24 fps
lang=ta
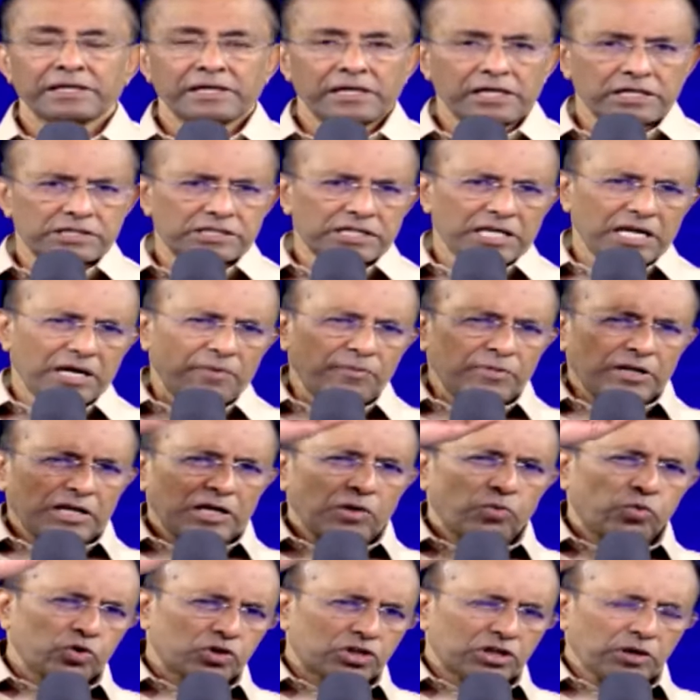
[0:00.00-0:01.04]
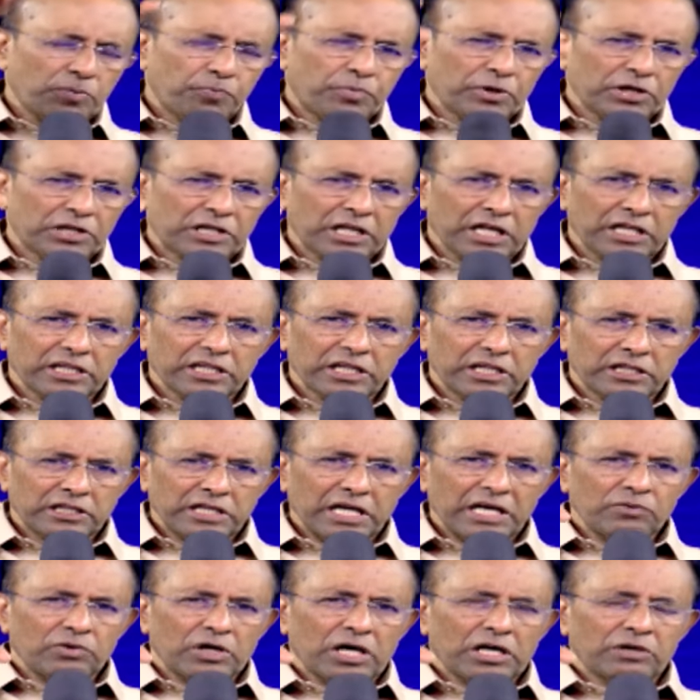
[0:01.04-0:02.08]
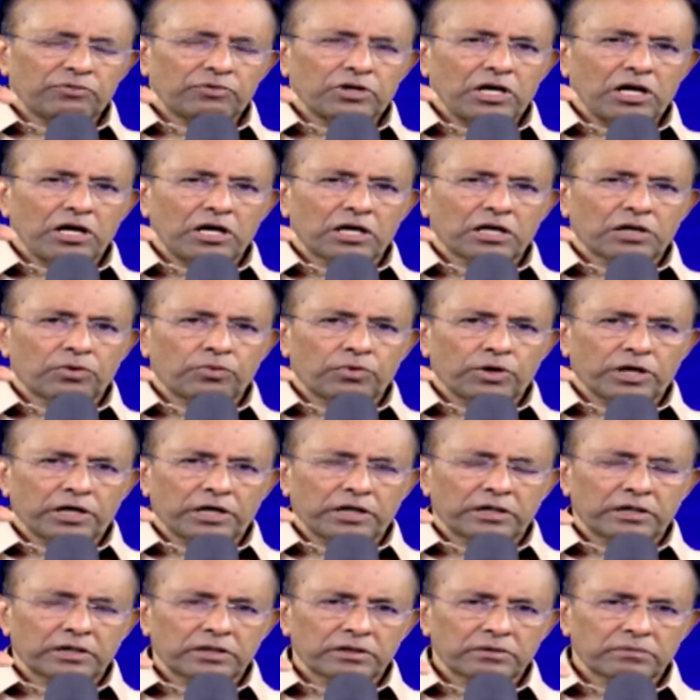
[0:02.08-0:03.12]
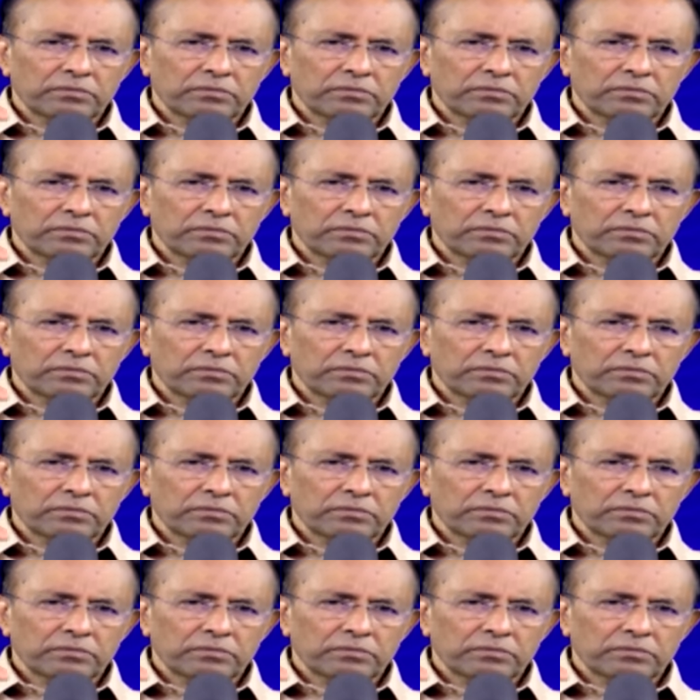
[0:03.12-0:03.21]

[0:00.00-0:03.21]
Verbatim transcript: எருசலேமிலே ஊற்றப்பட்ட அந்த தேவ ஆவியானவர்